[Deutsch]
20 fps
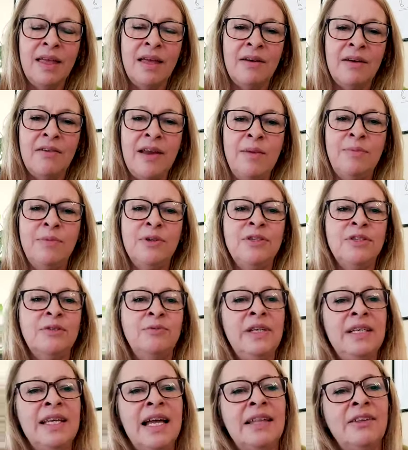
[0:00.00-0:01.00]
Rainbows
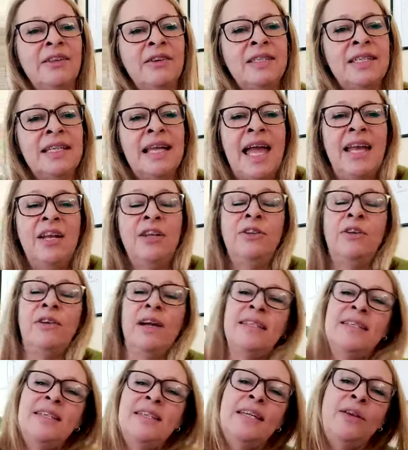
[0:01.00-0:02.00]
wurde ja
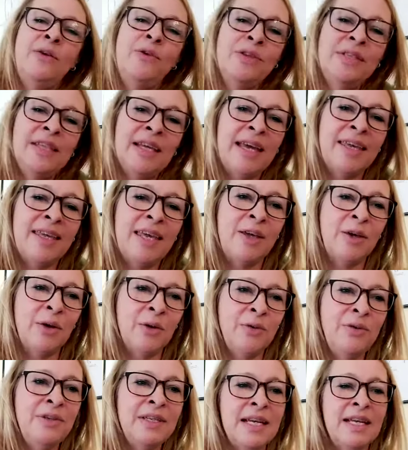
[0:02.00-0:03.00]
1991 in Österreich
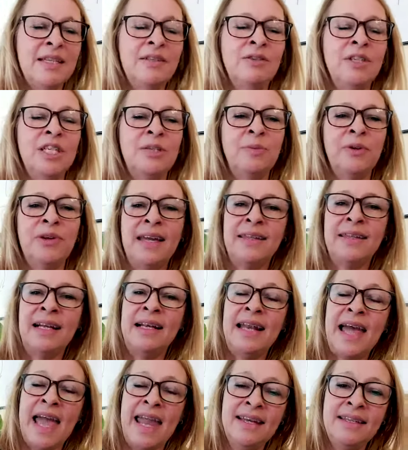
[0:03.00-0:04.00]
gegründet und das Projekt
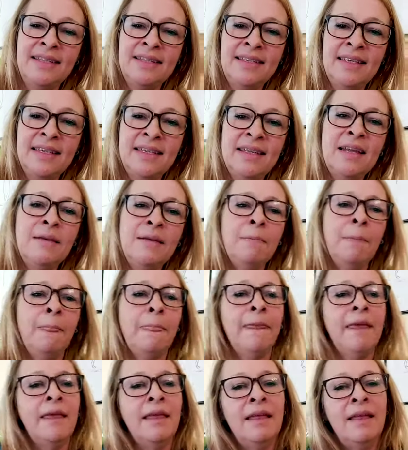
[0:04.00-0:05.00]
Alleinerziehende
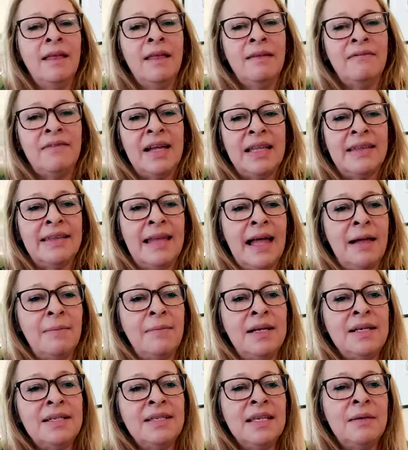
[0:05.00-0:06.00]
war
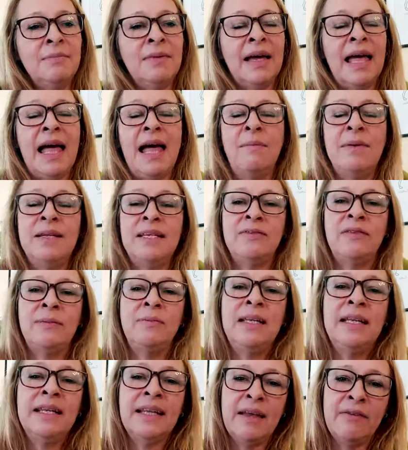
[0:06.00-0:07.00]
damals im Rahmen des
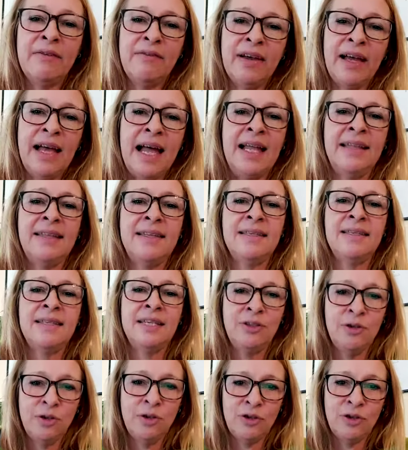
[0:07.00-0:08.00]
Familienreferates
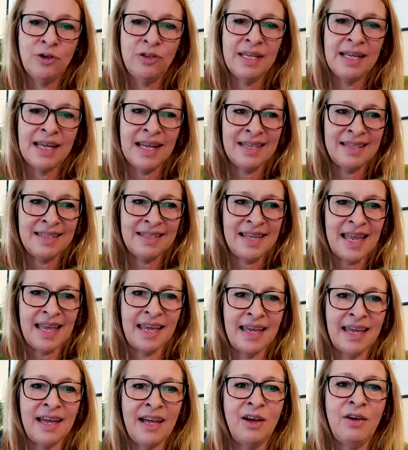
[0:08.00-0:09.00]
der Diözese
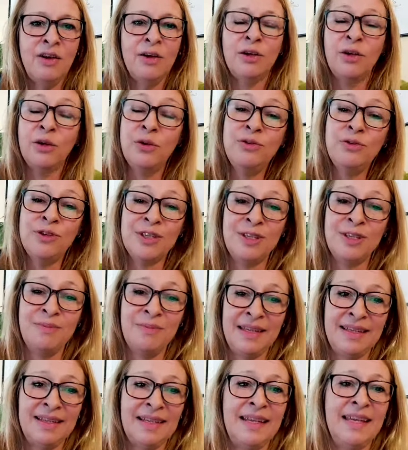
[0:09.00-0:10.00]
Graz-Seckau
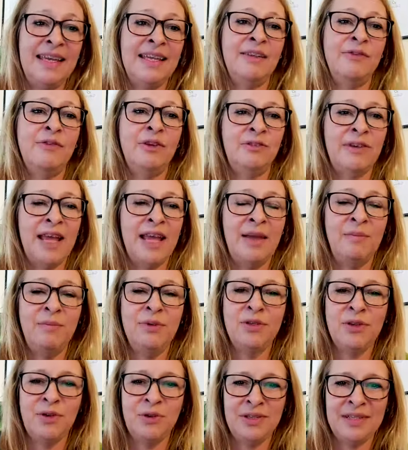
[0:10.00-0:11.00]
Gründungsmitglied von
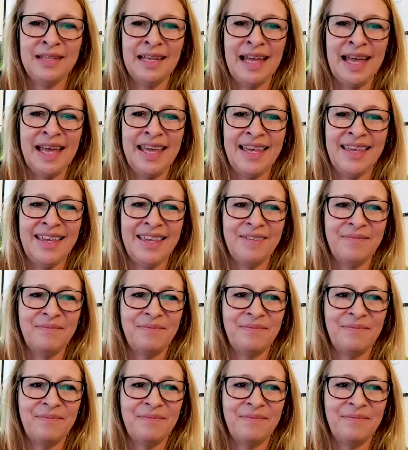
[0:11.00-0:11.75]
Rainbows Österreich.